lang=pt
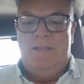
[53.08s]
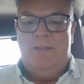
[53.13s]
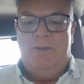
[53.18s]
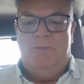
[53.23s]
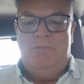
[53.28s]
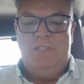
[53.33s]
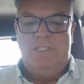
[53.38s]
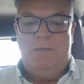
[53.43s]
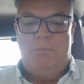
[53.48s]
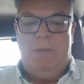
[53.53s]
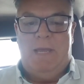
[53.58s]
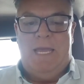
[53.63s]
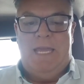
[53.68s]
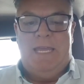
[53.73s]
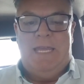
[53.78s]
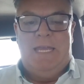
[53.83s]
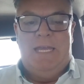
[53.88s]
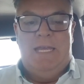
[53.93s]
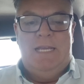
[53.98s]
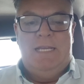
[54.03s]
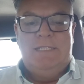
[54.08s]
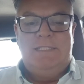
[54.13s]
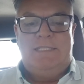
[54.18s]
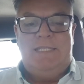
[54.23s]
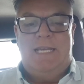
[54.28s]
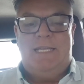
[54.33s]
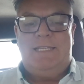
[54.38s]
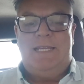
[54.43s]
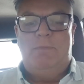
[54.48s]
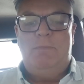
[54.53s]
Então veja bem,
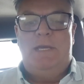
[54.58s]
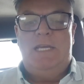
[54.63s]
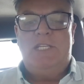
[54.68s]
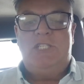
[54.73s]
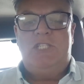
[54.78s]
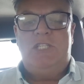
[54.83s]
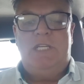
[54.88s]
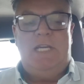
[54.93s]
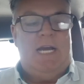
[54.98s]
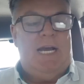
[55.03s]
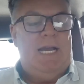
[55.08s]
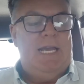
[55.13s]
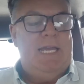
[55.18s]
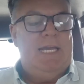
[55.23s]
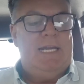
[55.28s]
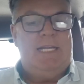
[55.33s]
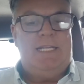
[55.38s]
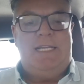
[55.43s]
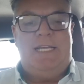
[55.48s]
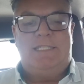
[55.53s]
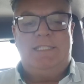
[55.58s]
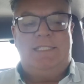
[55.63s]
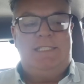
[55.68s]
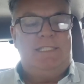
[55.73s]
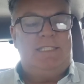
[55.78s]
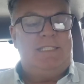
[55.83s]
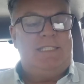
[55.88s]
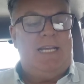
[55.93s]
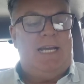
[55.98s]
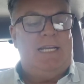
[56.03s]
certamente a era das
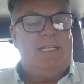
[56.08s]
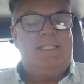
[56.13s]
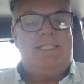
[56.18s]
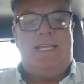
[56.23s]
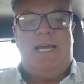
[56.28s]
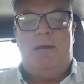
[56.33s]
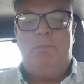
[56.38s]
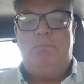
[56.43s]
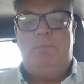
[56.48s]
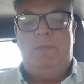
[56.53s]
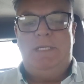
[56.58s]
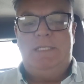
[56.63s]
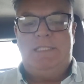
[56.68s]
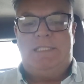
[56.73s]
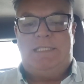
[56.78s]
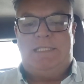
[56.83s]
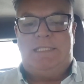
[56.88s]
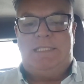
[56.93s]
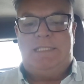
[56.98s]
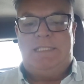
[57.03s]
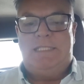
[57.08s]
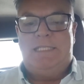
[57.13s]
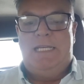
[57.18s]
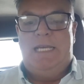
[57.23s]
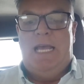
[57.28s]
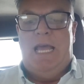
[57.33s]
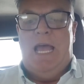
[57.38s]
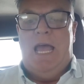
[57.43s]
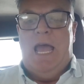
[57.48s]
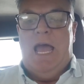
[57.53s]
startups
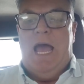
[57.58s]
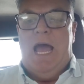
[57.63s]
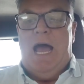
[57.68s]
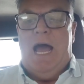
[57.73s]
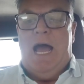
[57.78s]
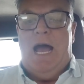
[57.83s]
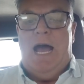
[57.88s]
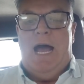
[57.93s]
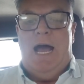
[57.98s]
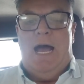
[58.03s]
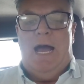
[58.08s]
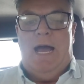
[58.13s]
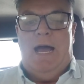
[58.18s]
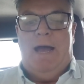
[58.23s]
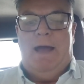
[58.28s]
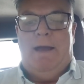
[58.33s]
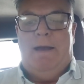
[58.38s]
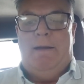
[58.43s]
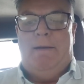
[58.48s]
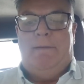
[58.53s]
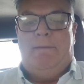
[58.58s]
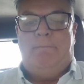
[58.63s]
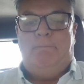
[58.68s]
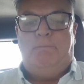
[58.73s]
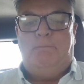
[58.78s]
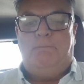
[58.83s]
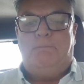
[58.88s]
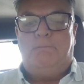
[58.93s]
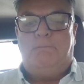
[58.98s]
a